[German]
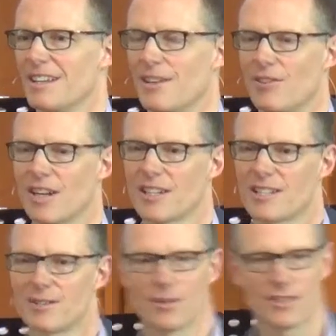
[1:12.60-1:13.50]
Da war
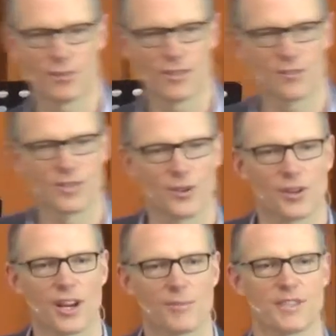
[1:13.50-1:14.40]
richtig was los und die
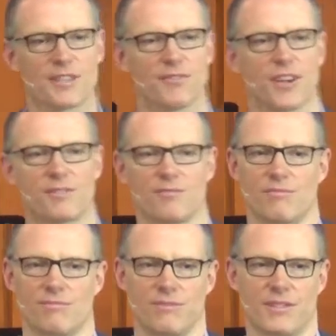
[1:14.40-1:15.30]
Jünger haben sich gefragt,
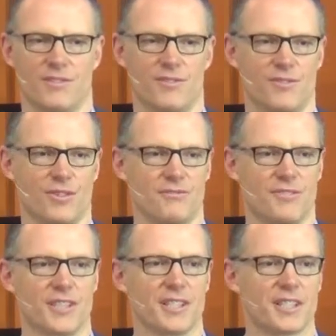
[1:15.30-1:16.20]
was können
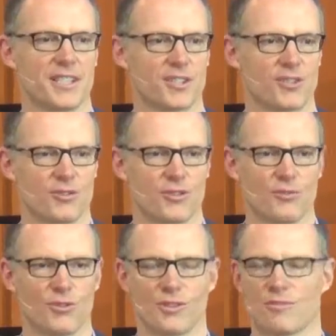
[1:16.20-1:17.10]
wir hier schon
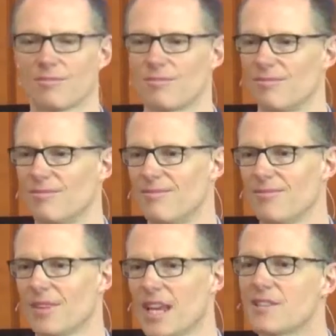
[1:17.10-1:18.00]
tun?
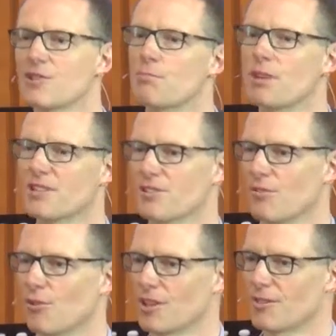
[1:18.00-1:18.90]
Es ist spät
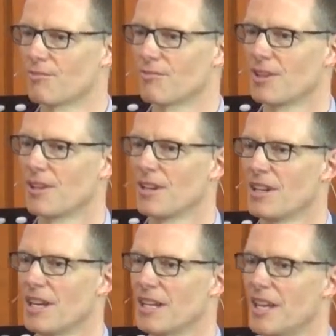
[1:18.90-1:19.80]
geworden.
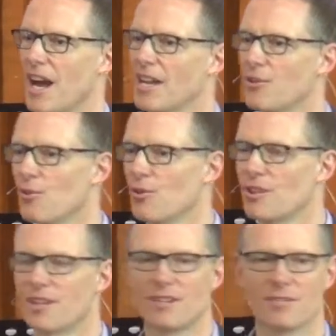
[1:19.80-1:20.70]
In der
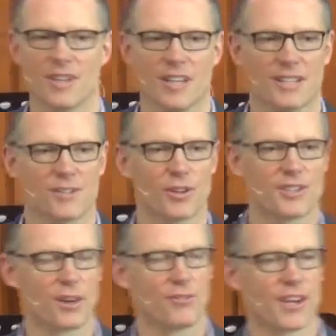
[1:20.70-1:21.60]
Einöde,
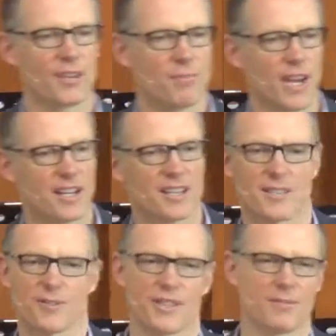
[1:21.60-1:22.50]
dort auf einem Berg,
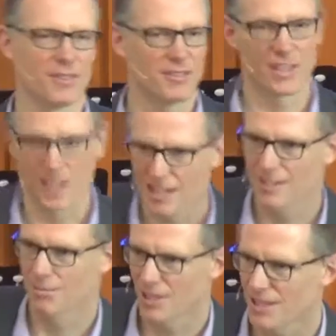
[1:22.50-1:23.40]
Jesus hat mal wieder lang
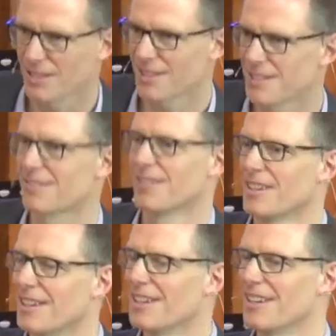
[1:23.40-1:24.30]
gepredigt.
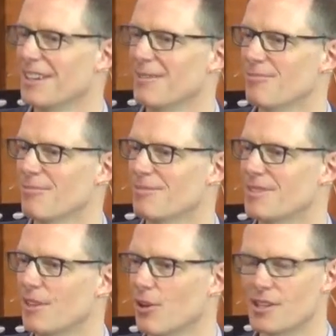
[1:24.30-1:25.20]
Ähm,
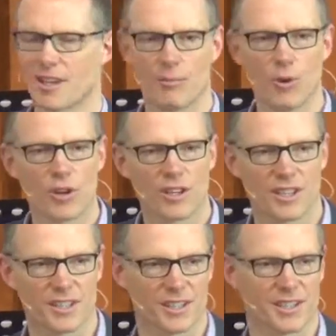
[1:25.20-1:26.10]
die Leute haben Hunger
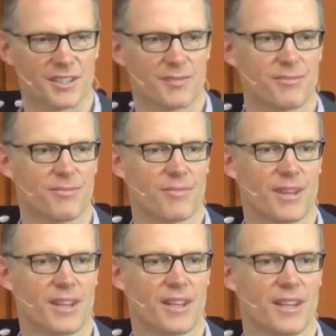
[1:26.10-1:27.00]
gekriegt.
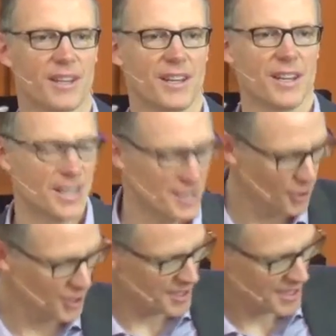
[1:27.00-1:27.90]
Die Jünger